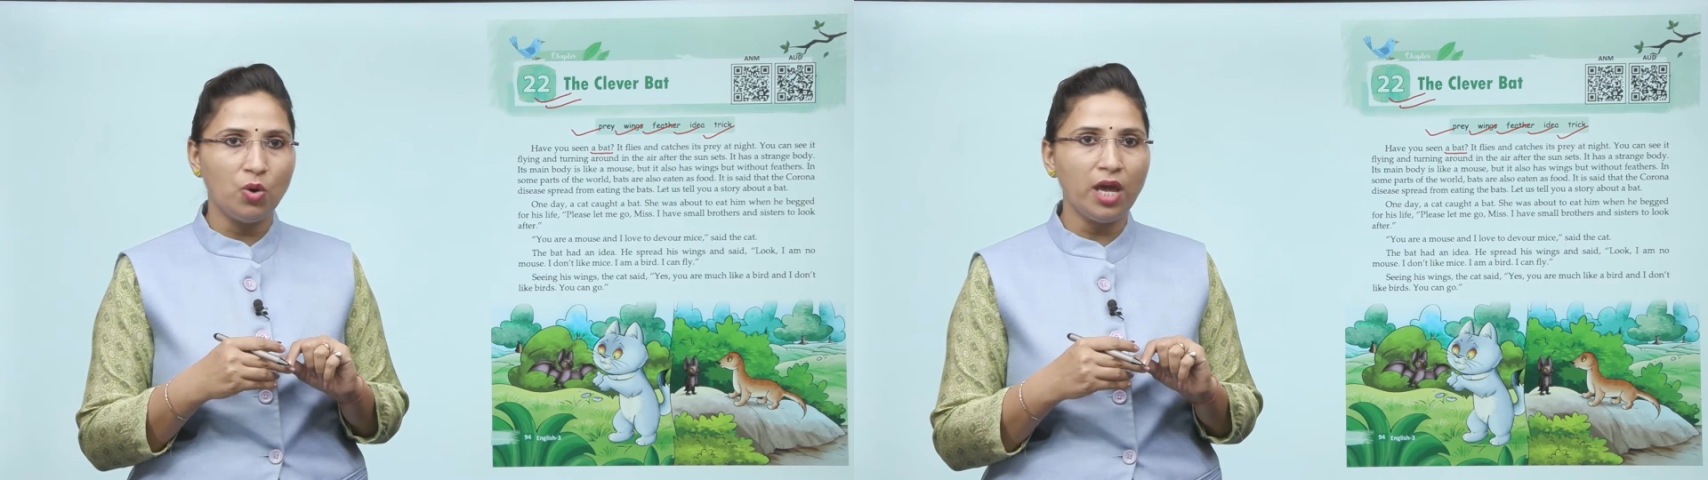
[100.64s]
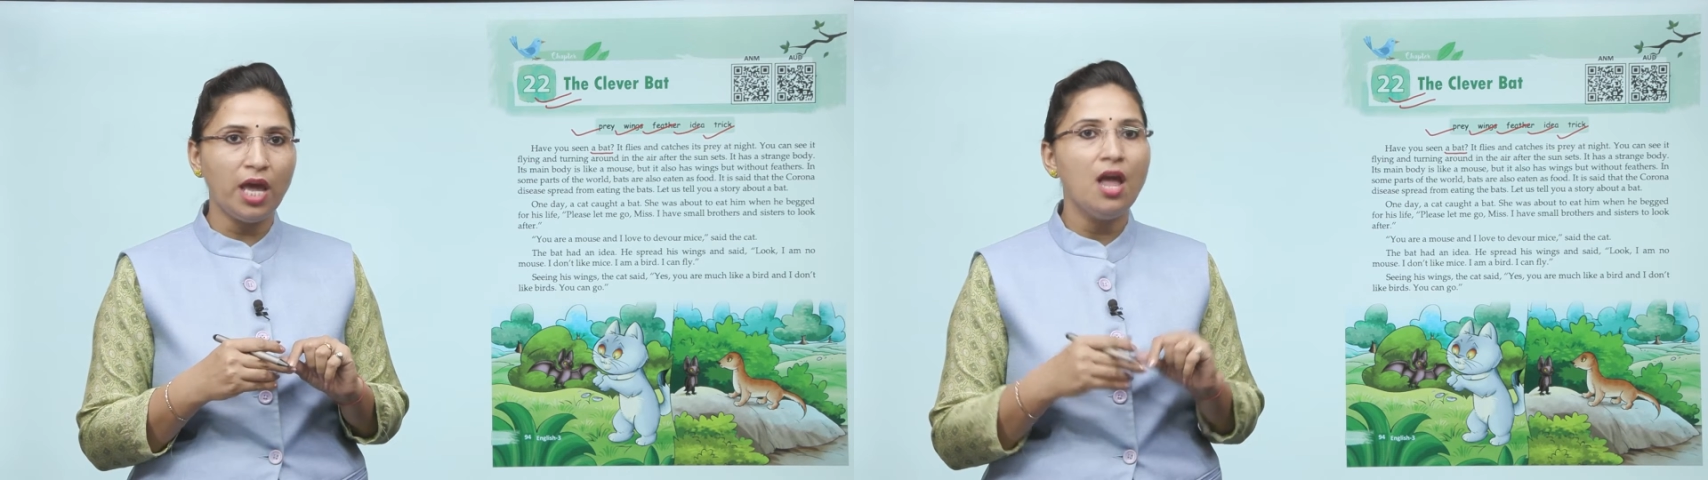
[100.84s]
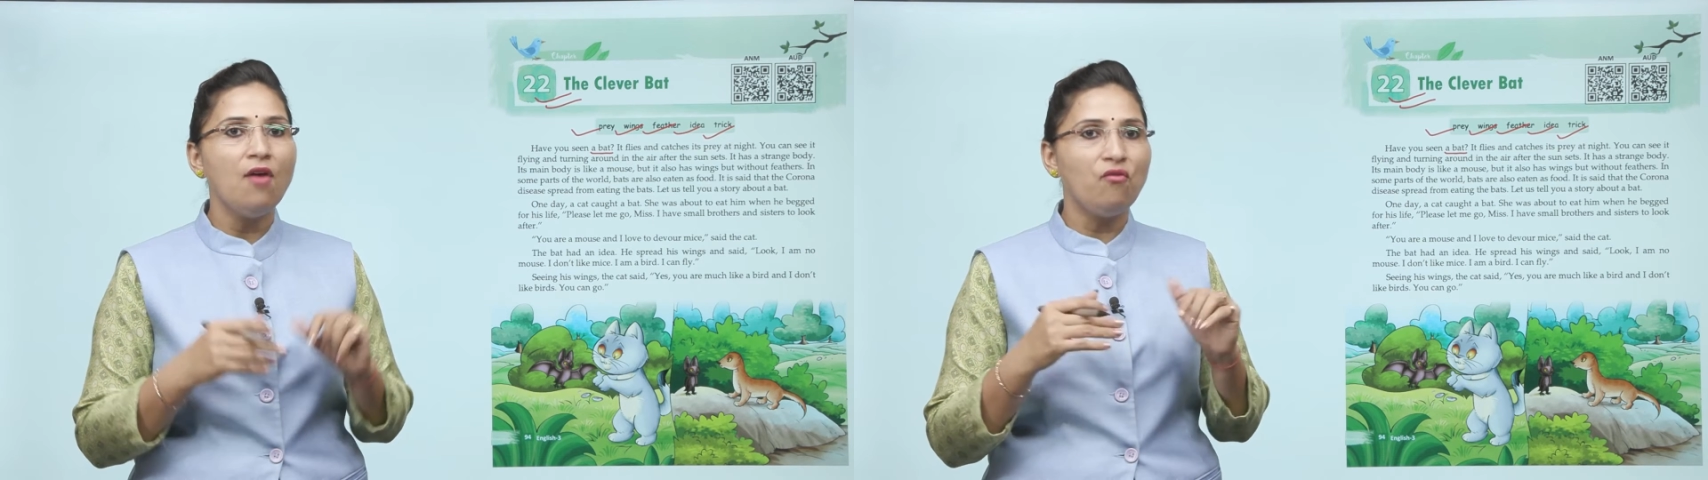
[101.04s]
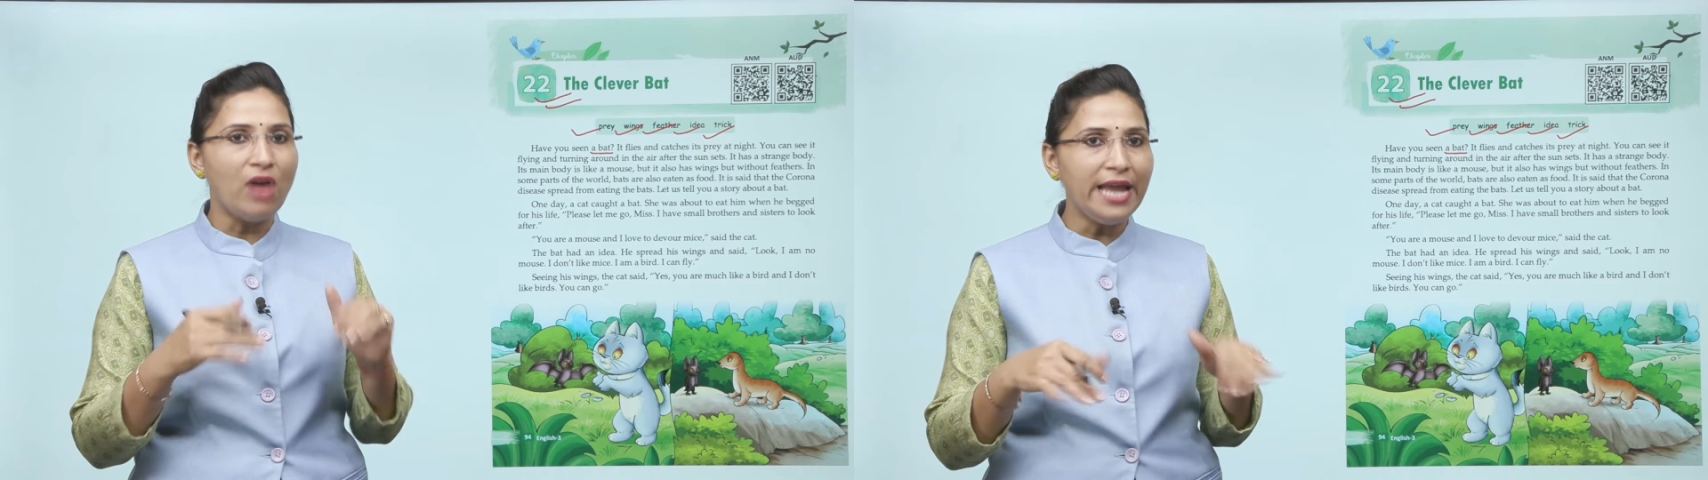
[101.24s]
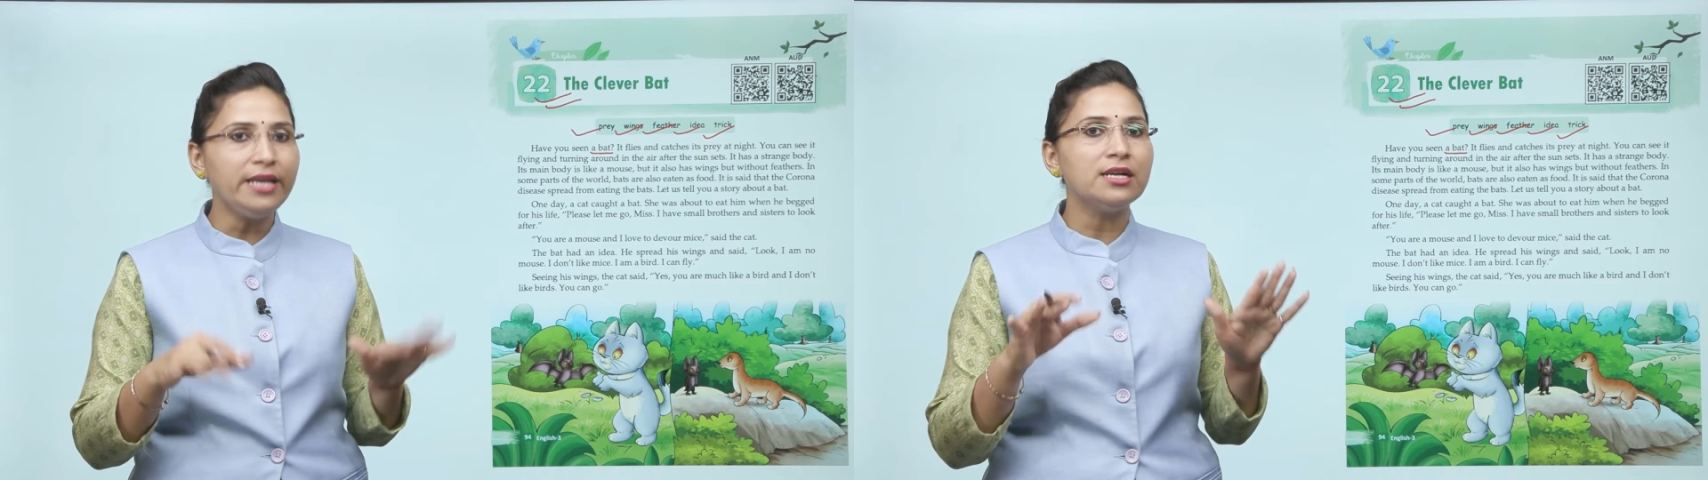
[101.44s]
ओके
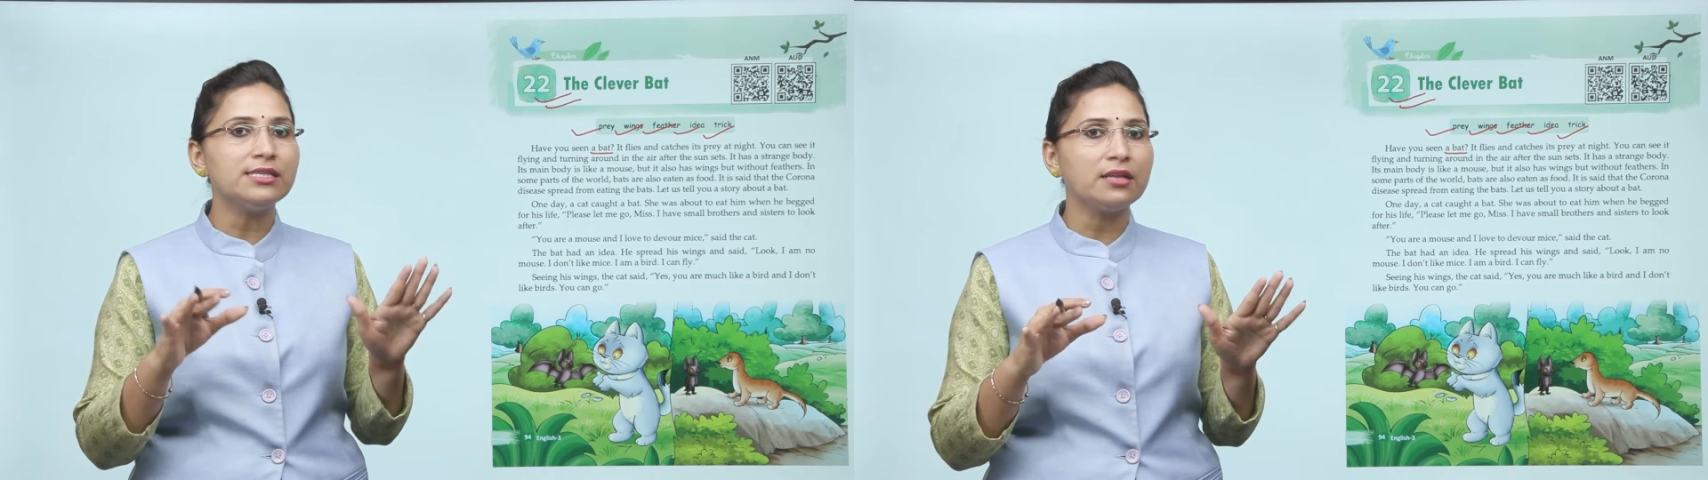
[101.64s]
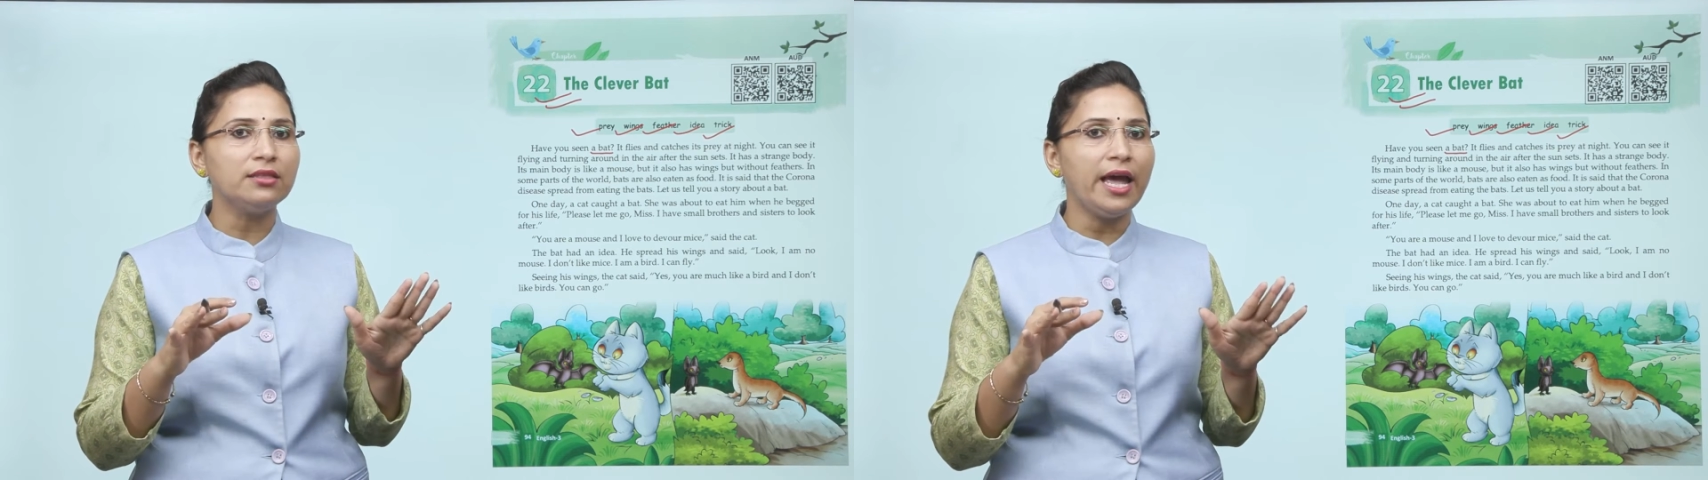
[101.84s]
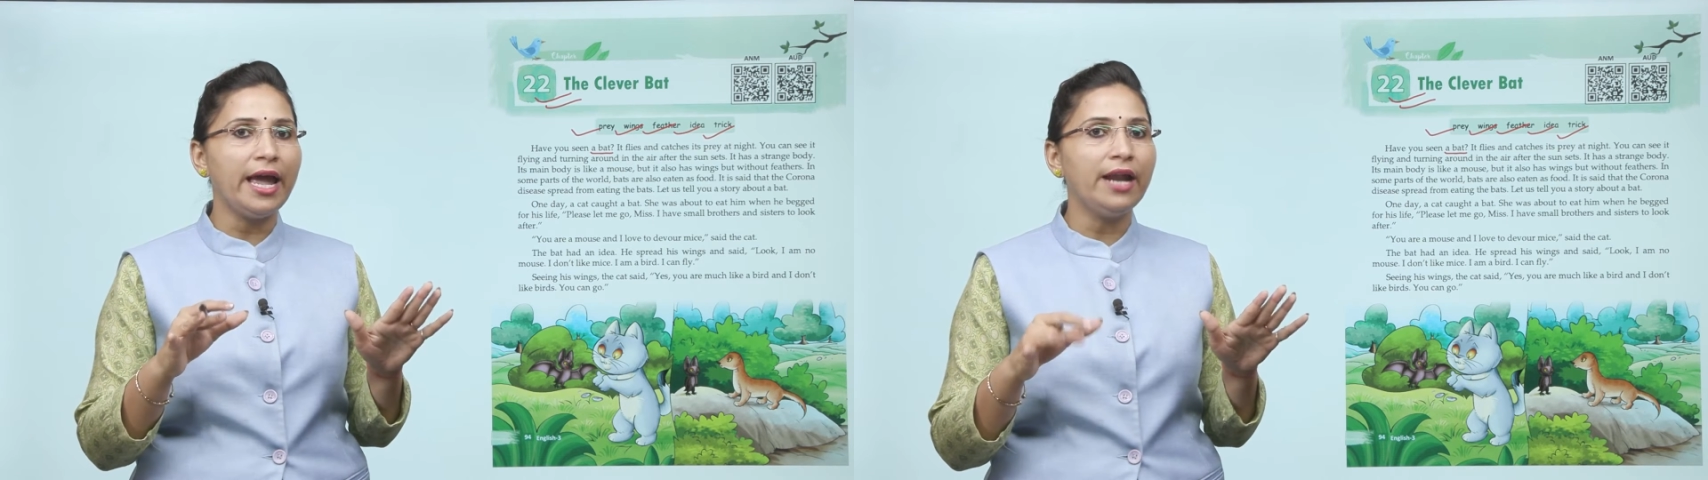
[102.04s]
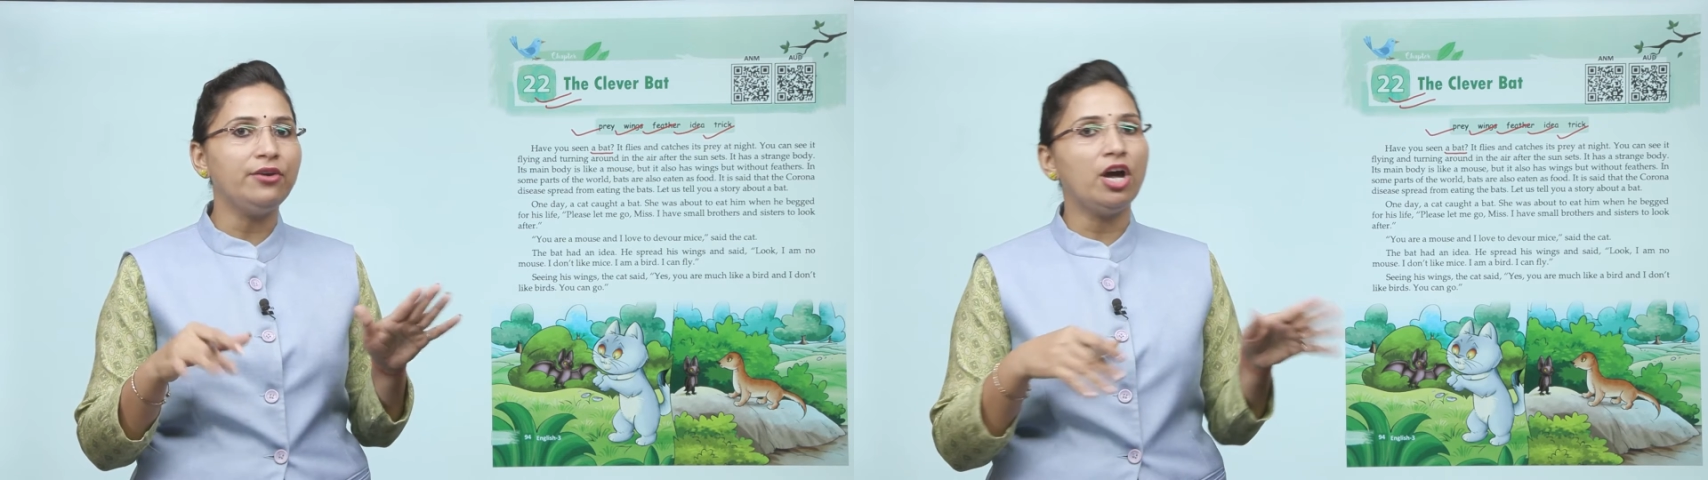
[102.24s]
फ्लाई कर सकता है